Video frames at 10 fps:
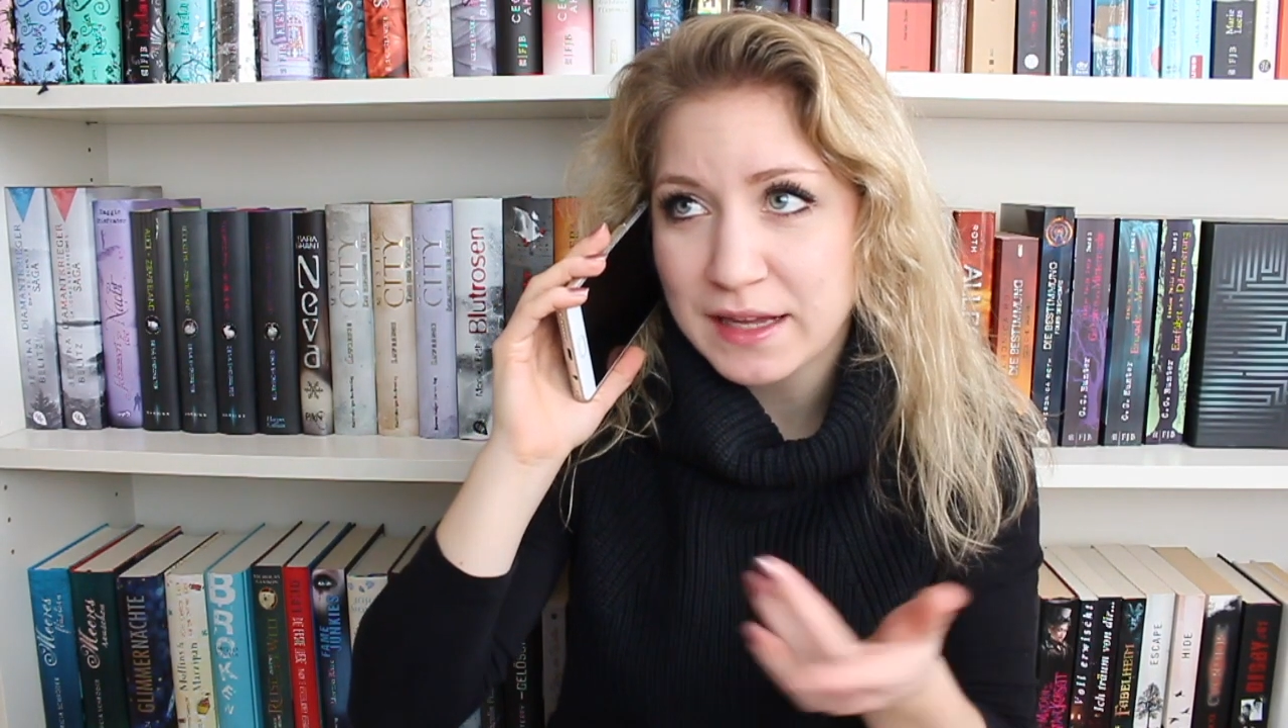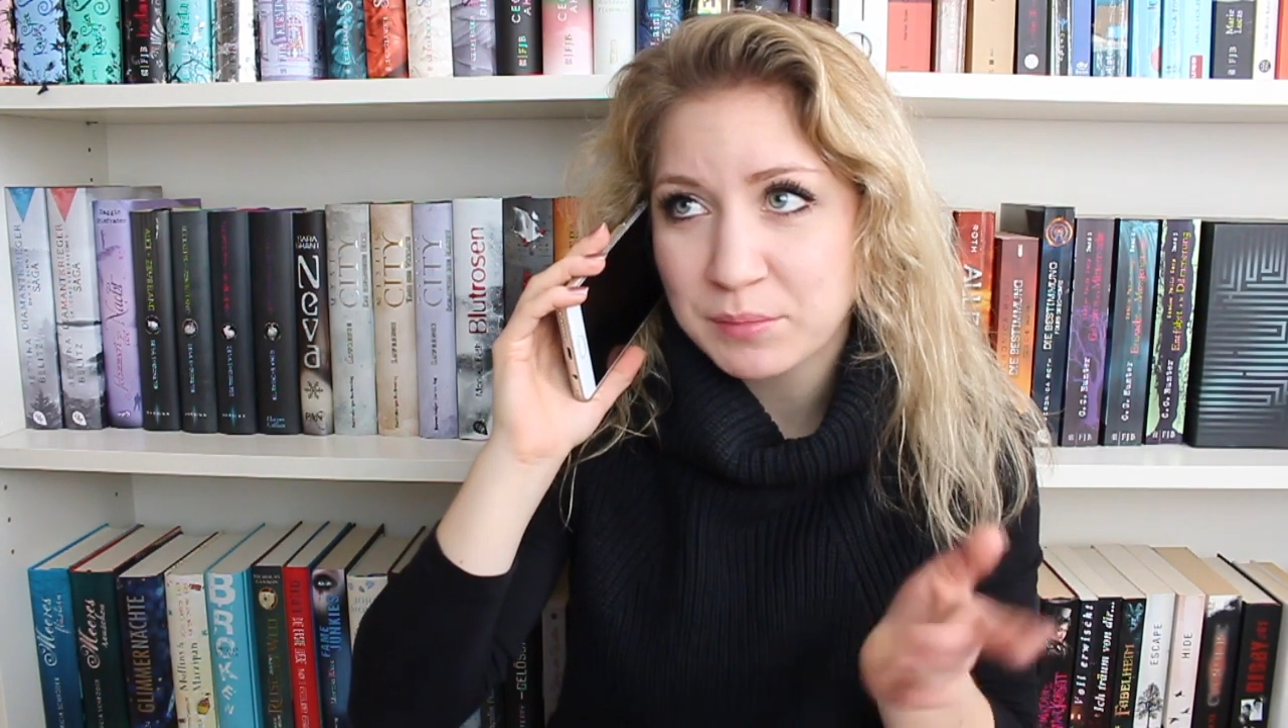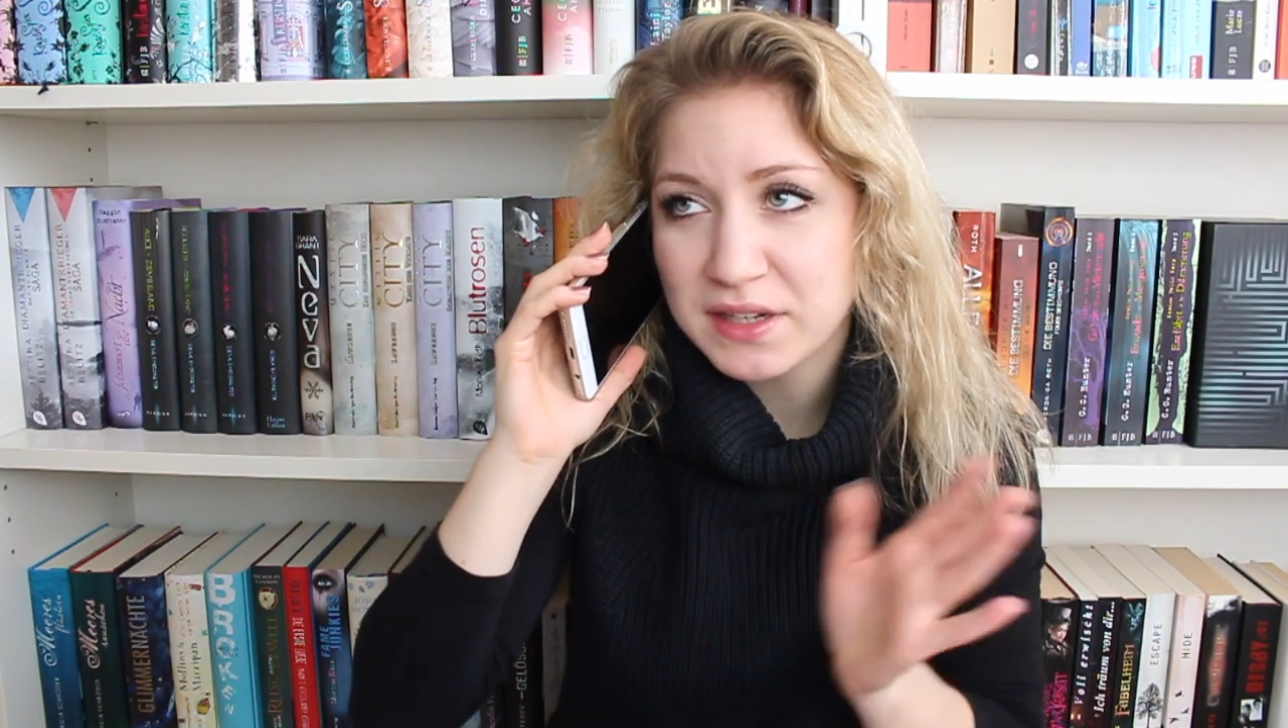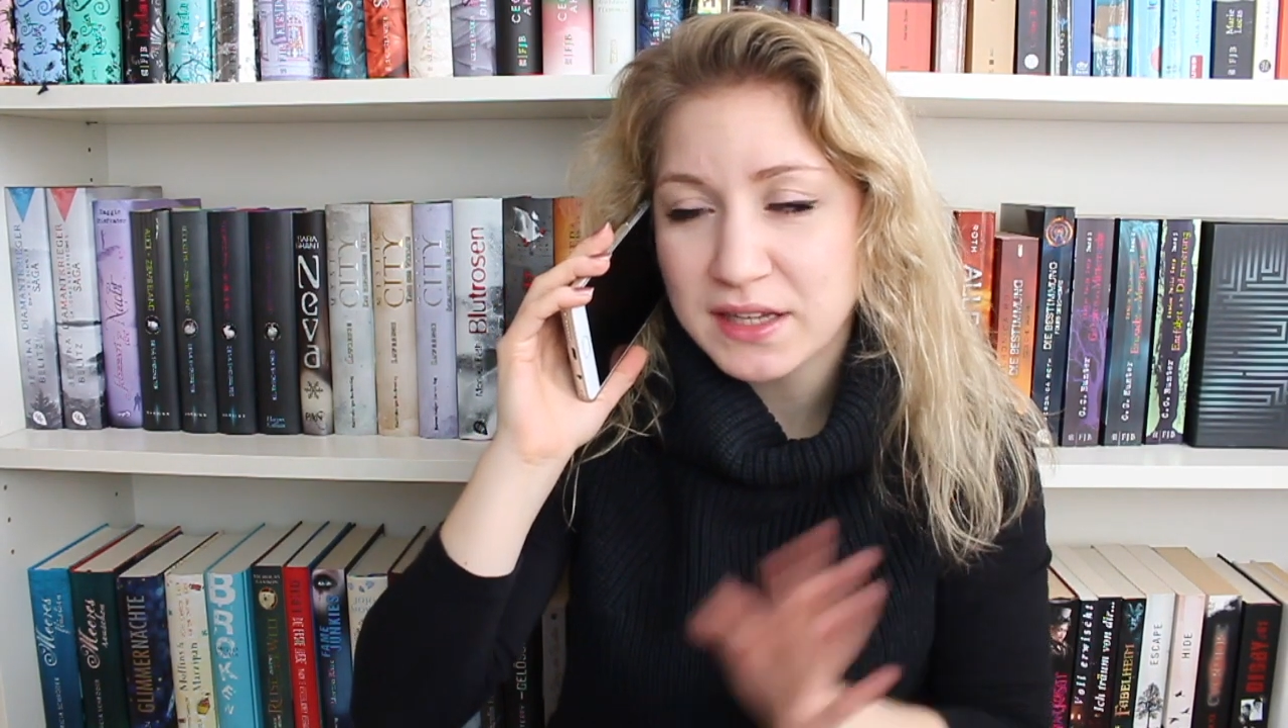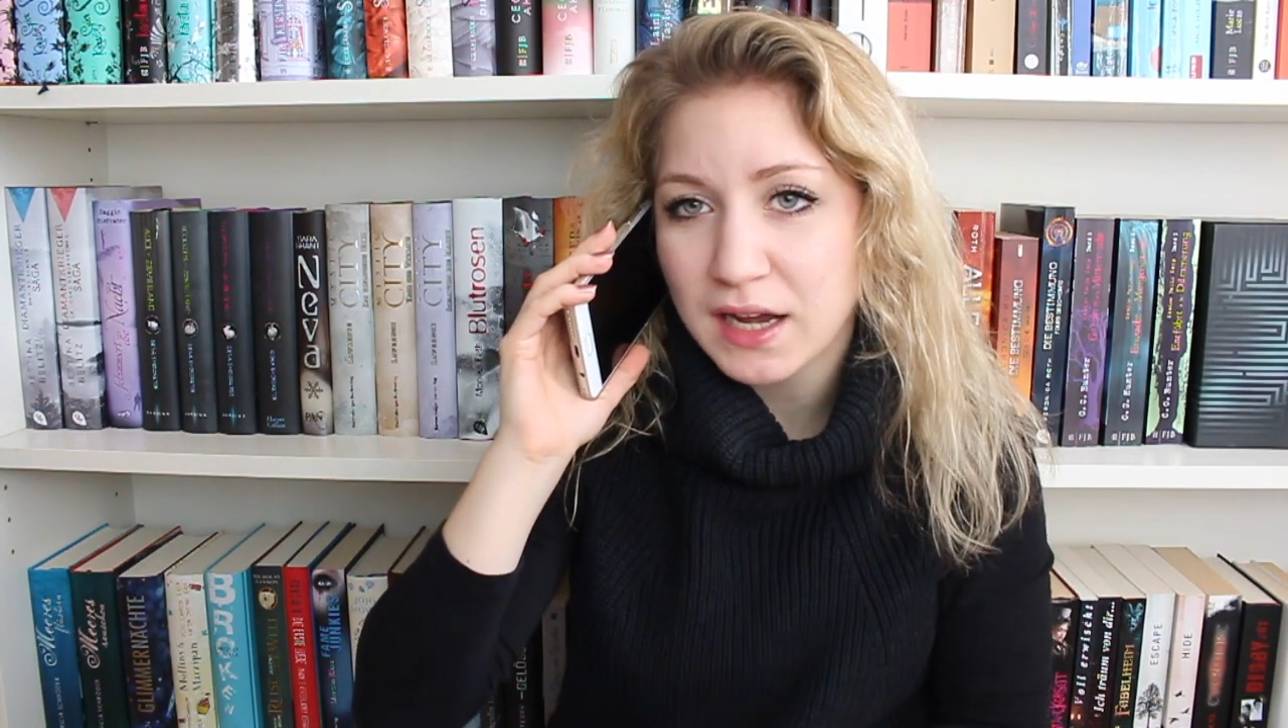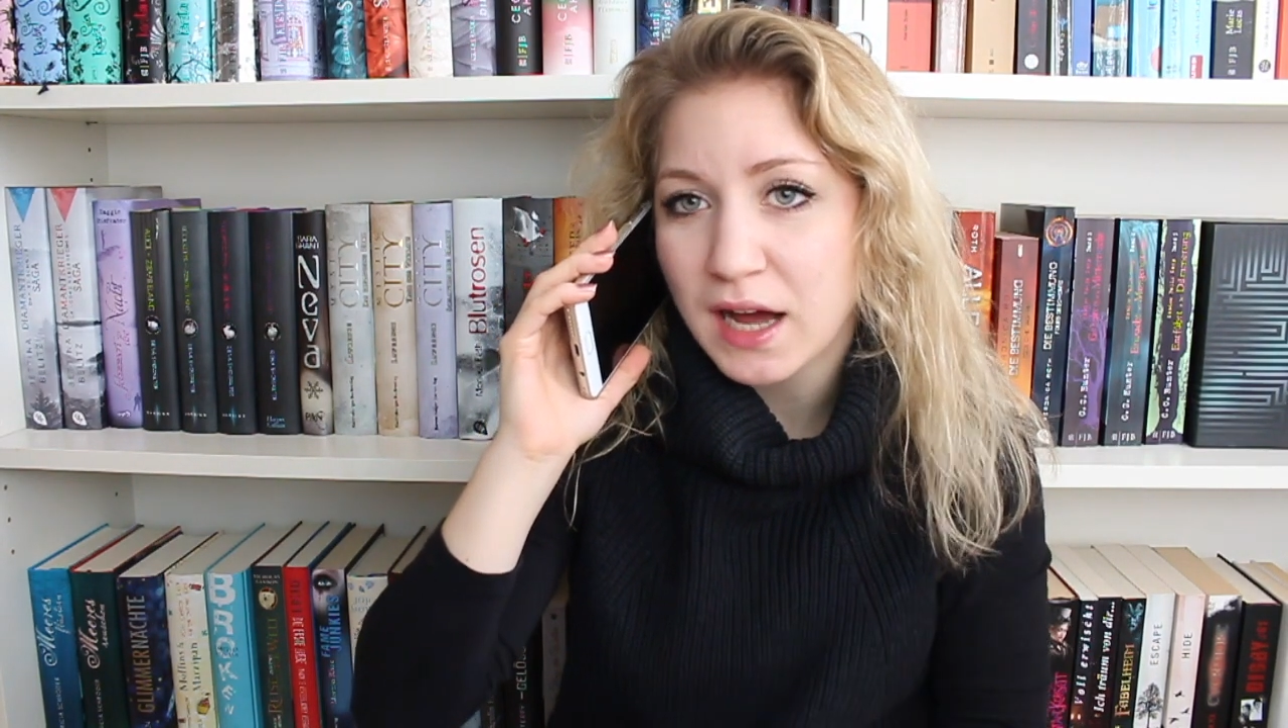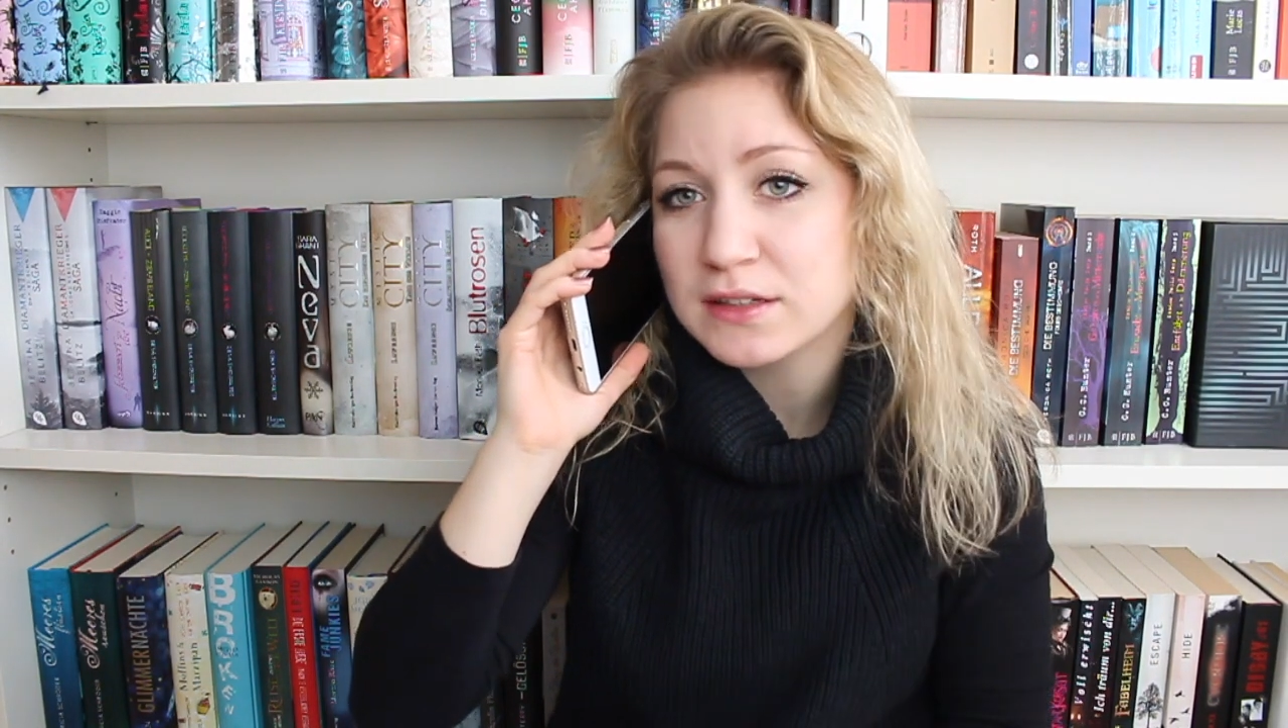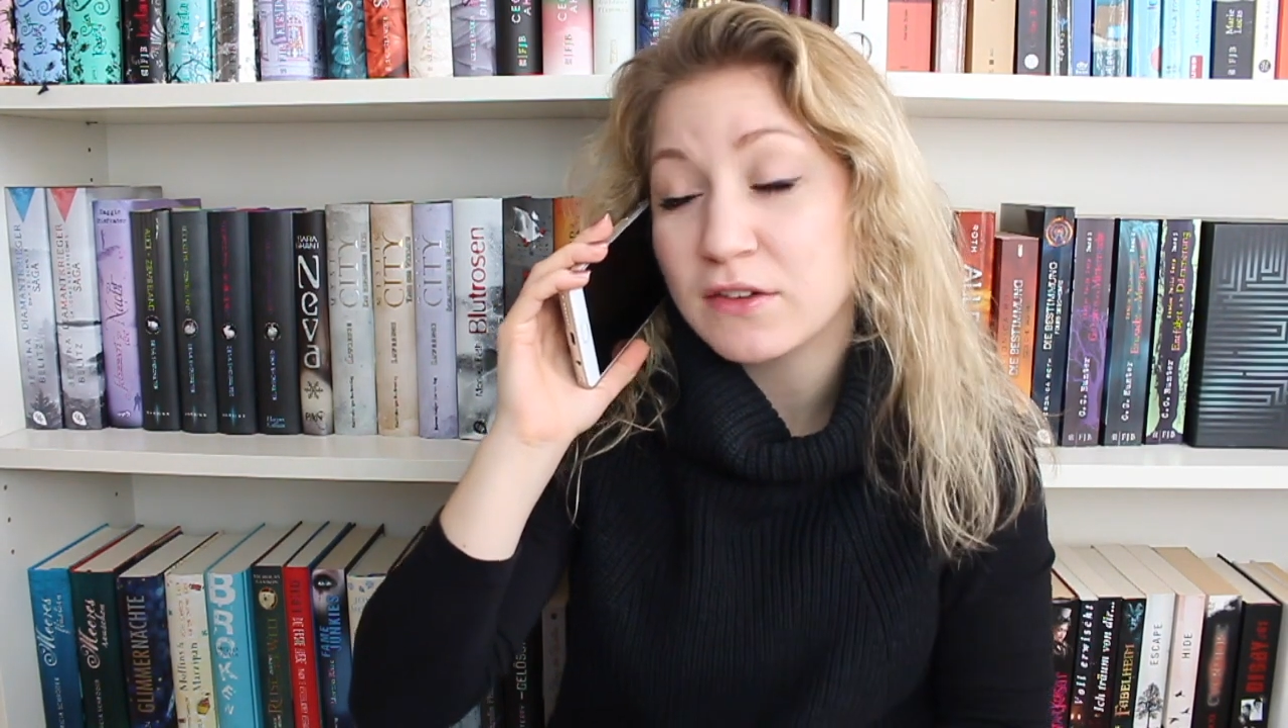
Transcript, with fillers: Ich bin hier gerade